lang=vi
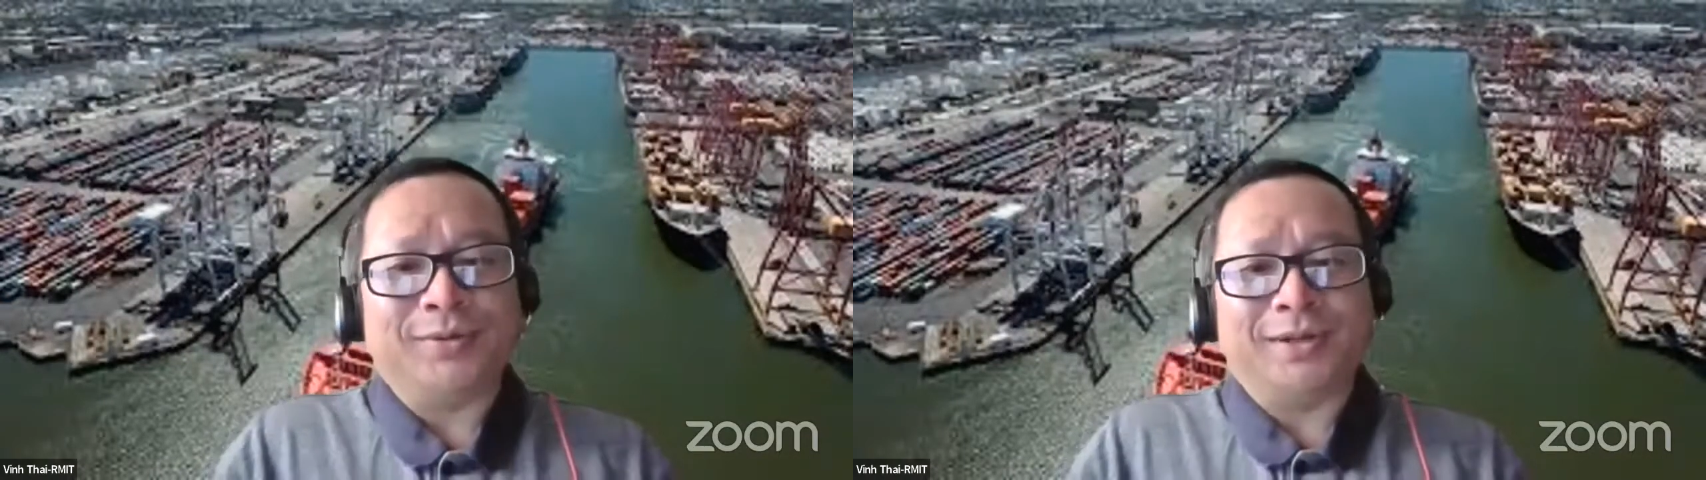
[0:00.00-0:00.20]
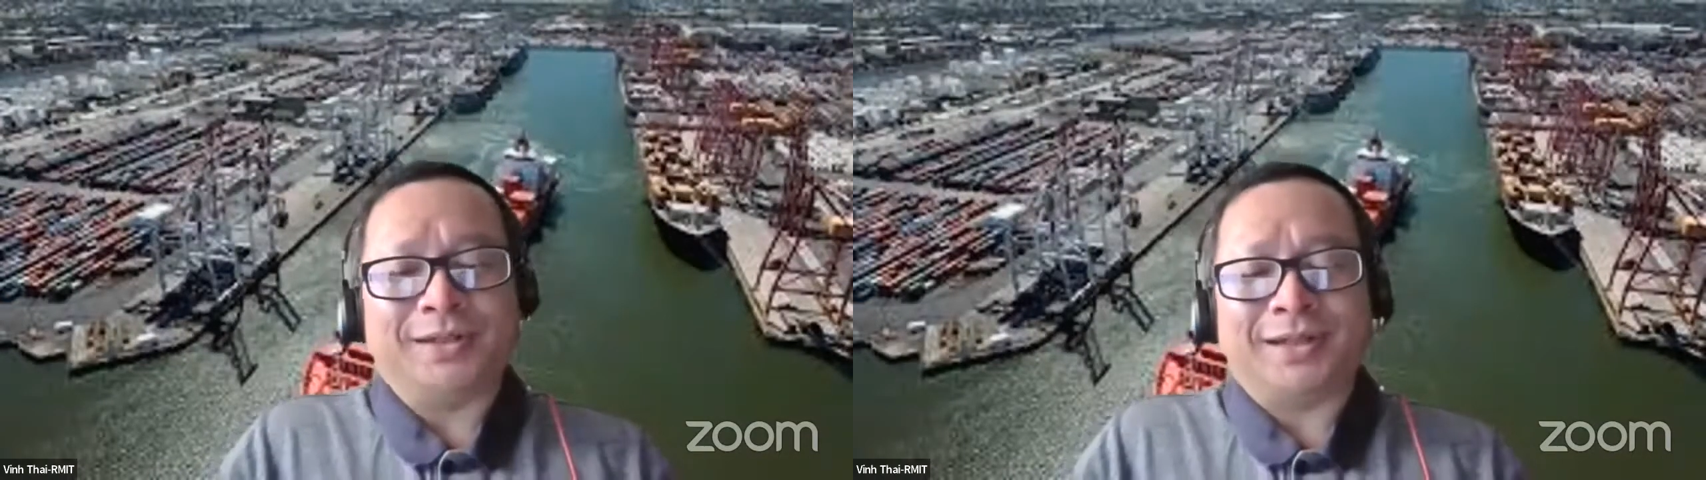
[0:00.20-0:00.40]

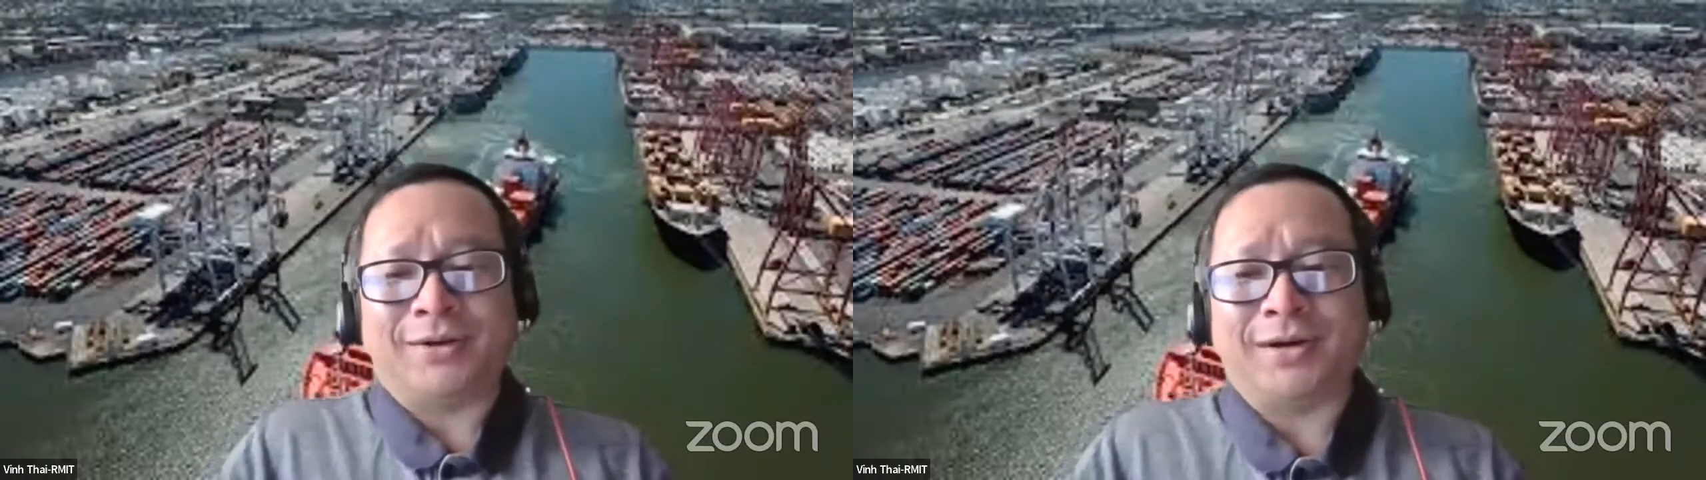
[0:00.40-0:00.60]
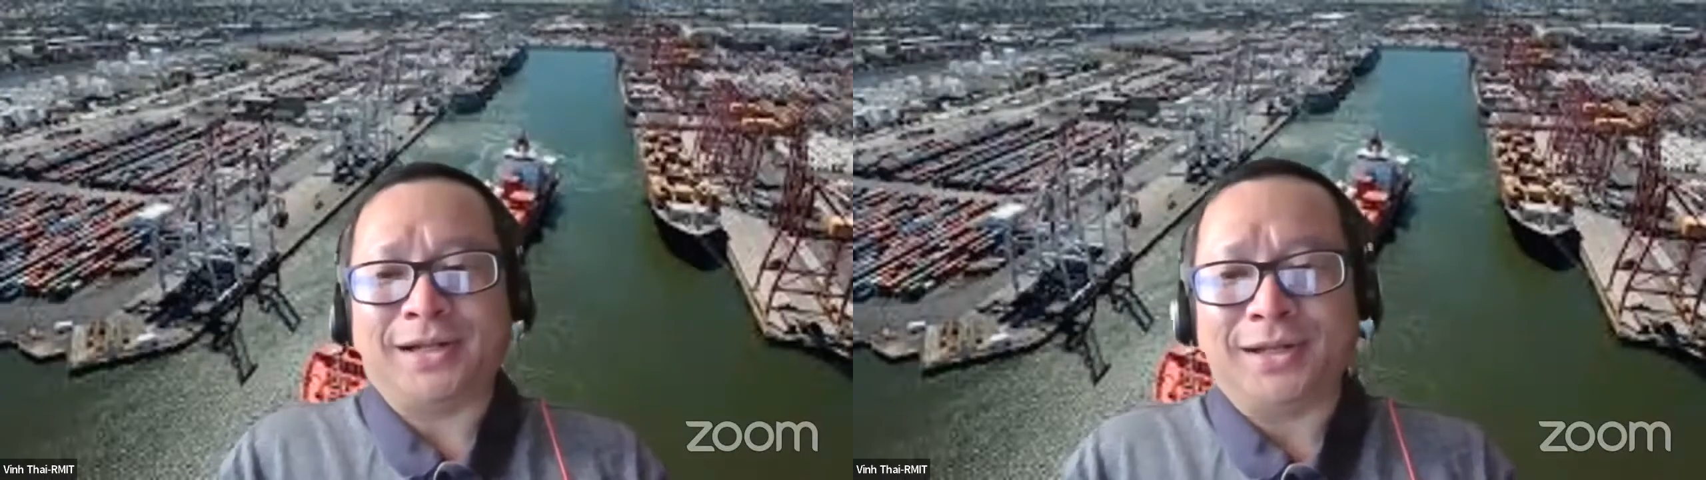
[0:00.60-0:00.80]
để
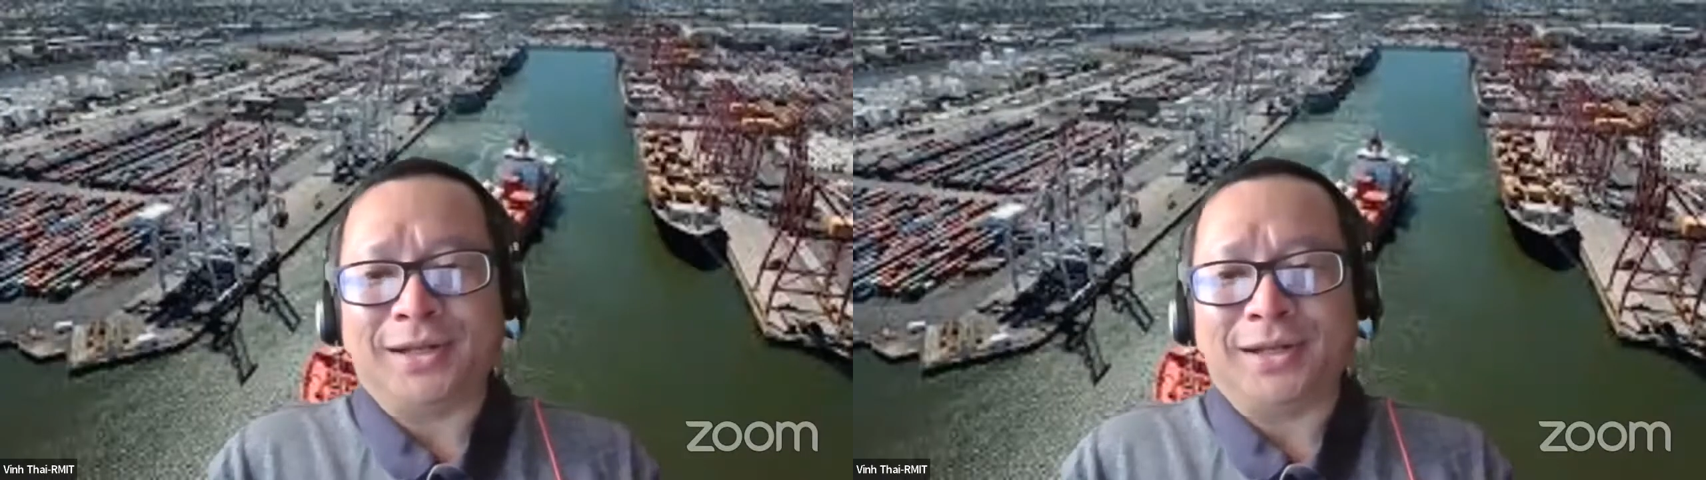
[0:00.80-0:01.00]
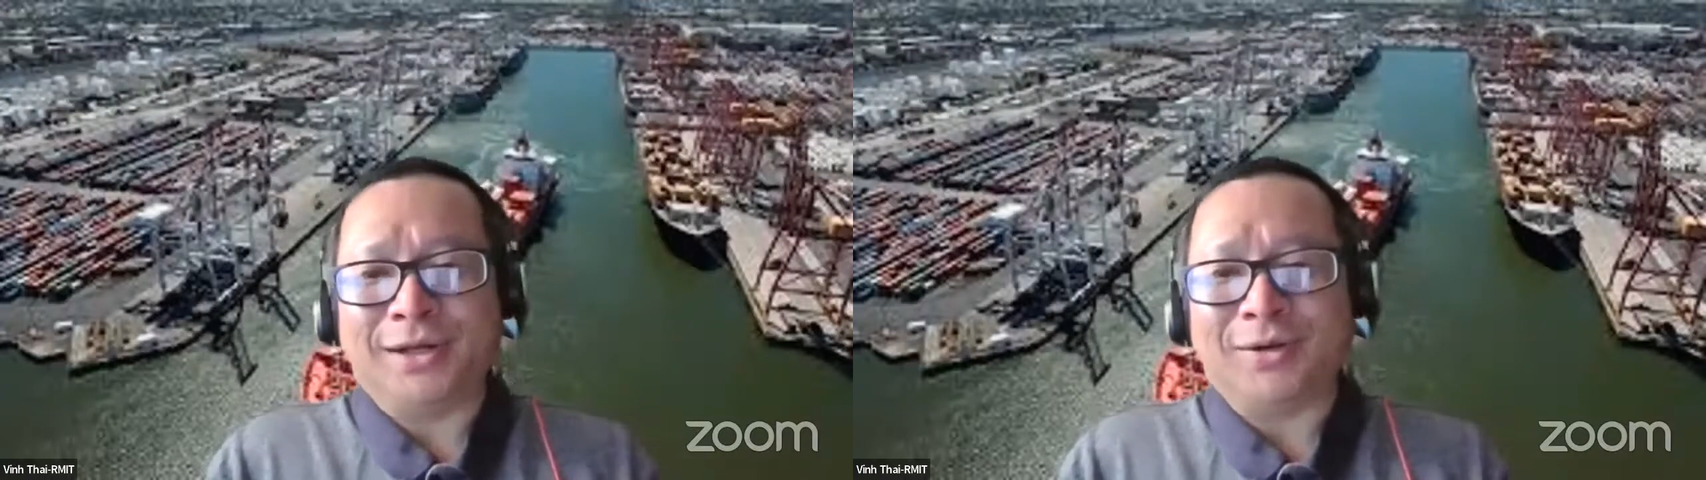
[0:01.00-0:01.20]
tạo ra cho
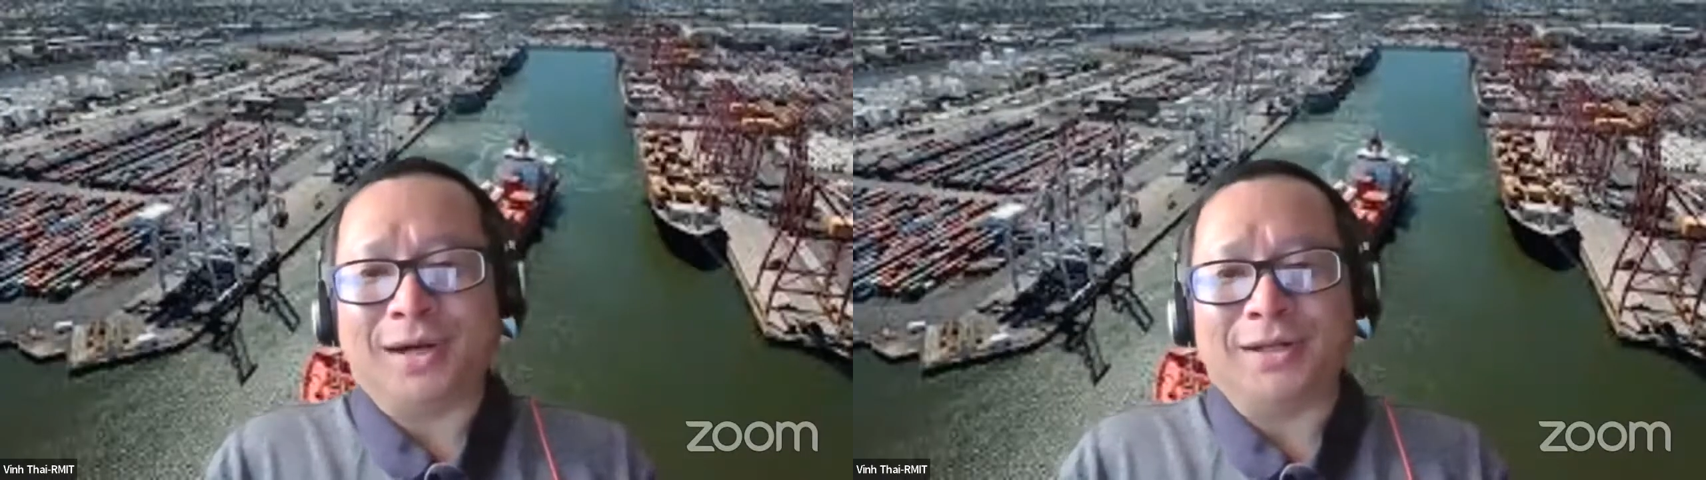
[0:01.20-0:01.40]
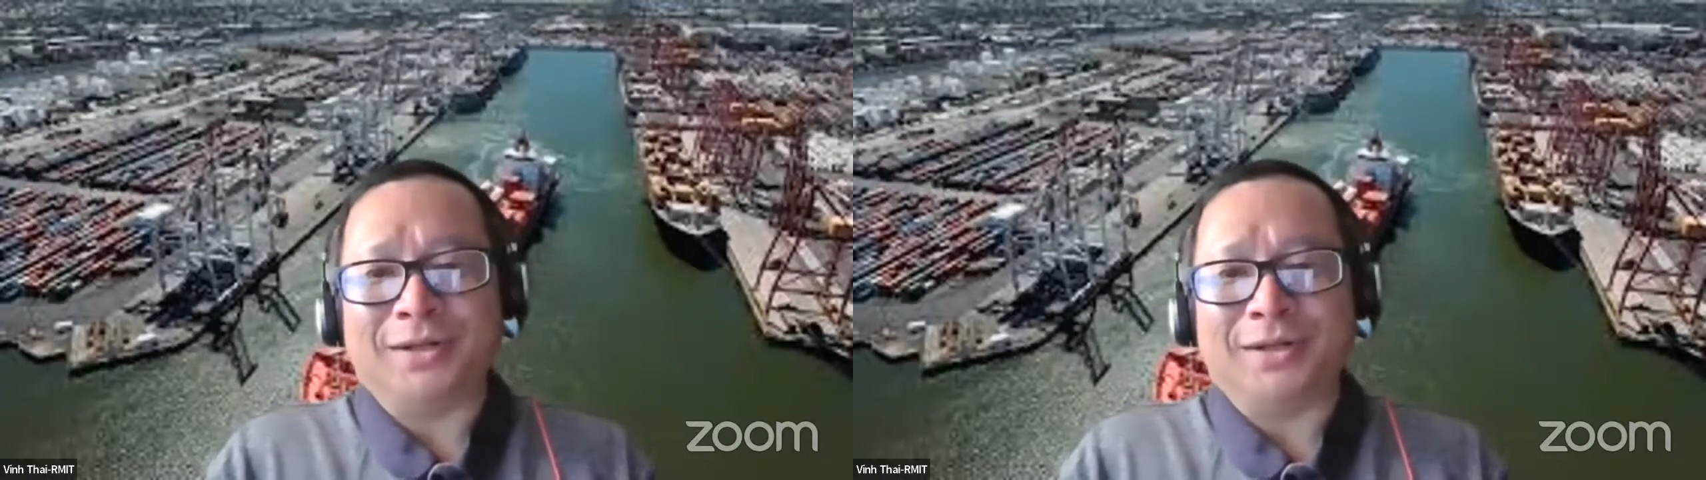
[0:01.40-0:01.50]
nhân loại thì